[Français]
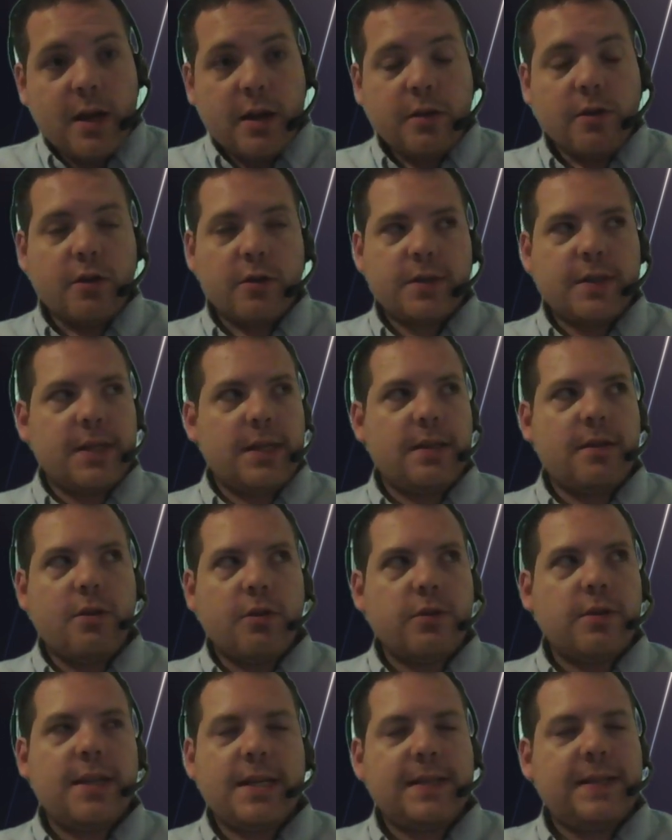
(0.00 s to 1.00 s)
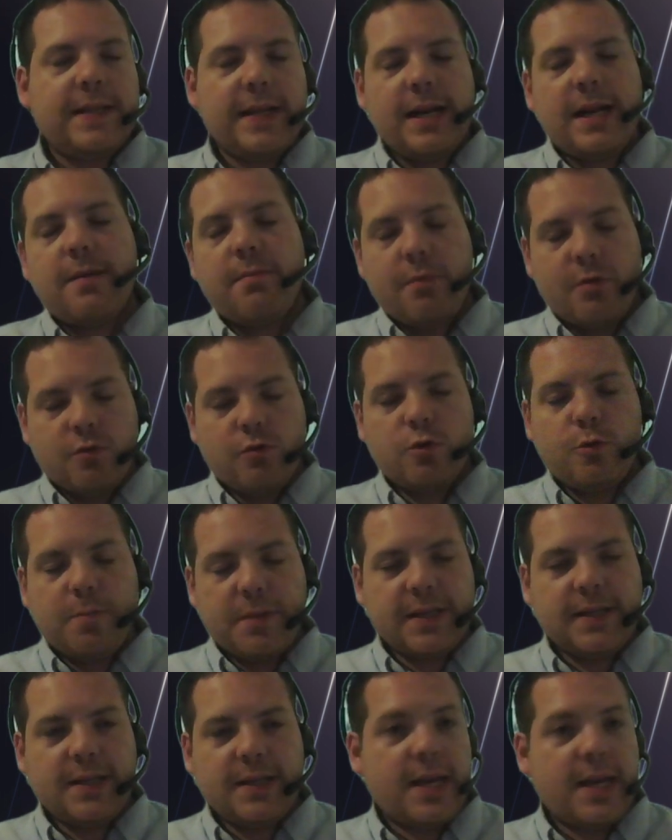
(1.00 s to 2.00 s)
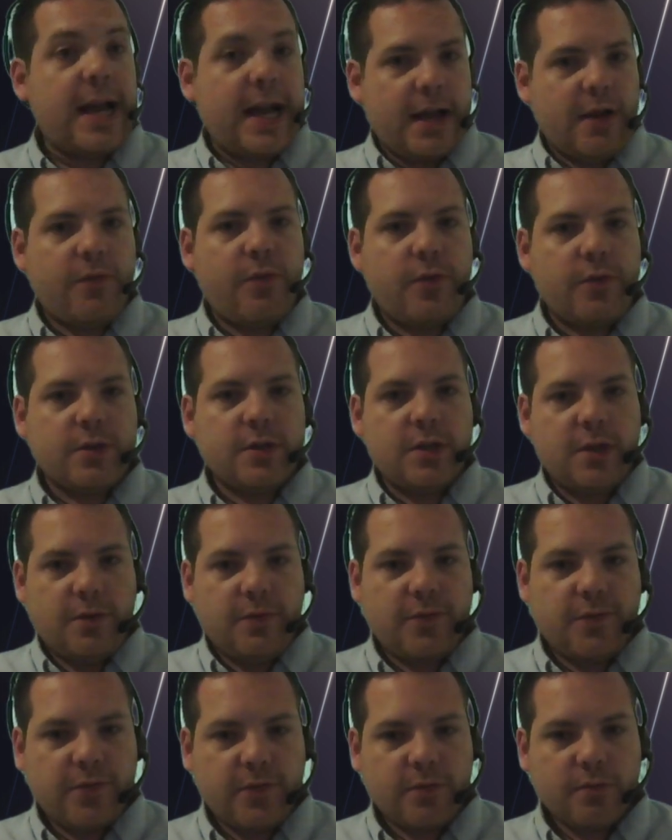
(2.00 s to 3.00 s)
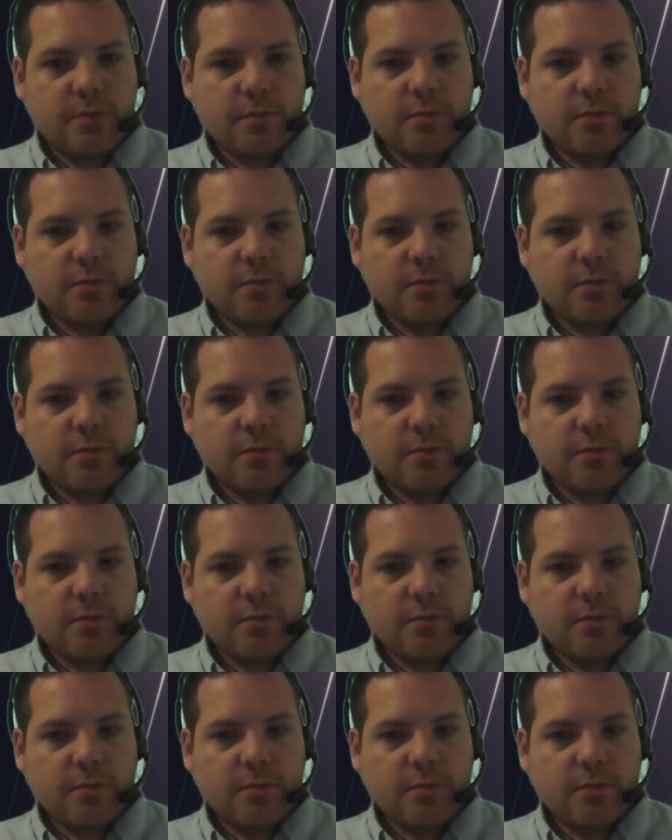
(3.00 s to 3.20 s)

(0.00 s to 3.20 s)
dans des éléments du passé inventifs,